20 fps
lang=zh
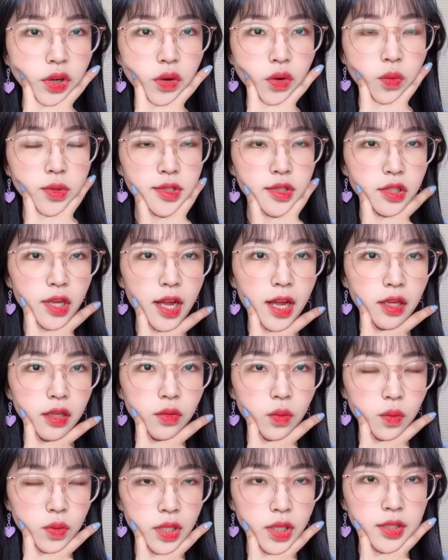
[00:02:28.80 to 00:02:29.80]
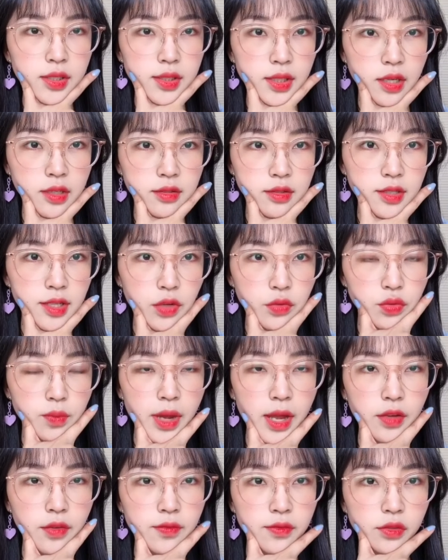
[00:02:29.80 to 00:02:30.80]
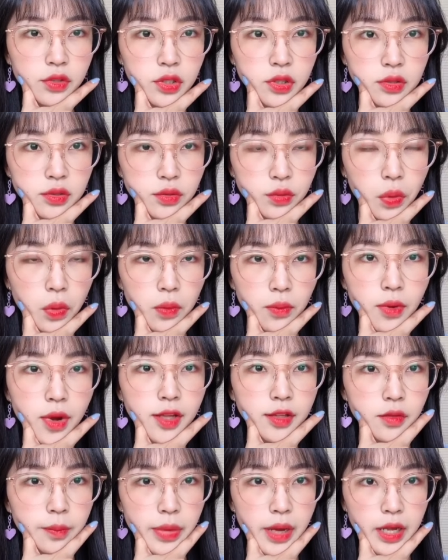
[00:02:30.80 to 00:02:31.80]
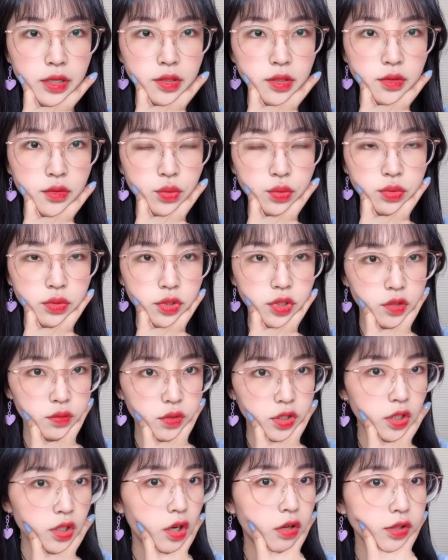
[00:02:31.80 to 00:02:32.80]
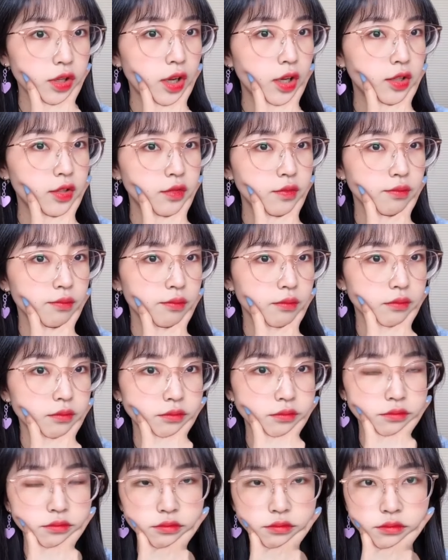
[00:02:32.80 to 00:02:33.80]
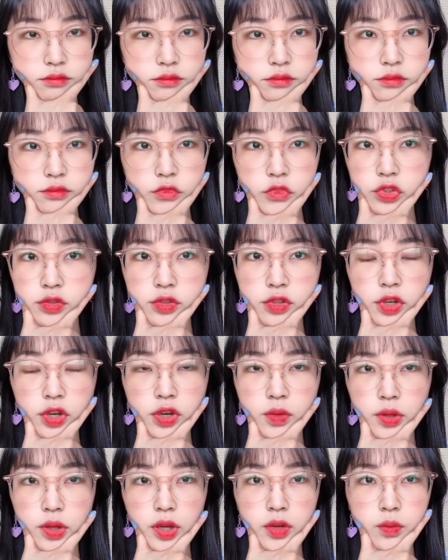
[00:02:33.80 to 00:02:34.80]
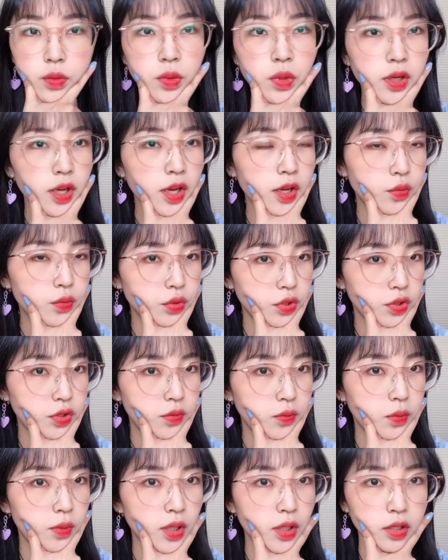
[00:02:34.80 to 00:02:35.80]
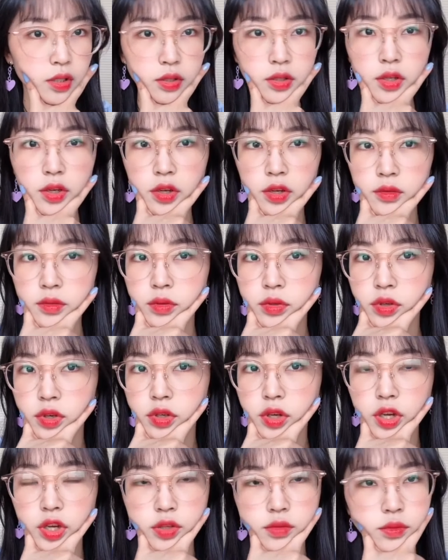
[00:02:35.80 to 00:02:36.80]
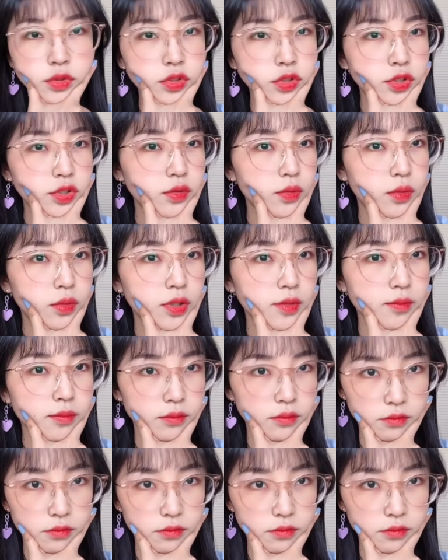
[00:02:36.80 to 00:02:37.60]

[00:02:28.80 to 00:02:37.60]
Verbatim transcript: 我其实还有点想再去买一副这个同款的白色，我觉得也会挺好看的，真的好看，越看越喜欢，越看越喜欢。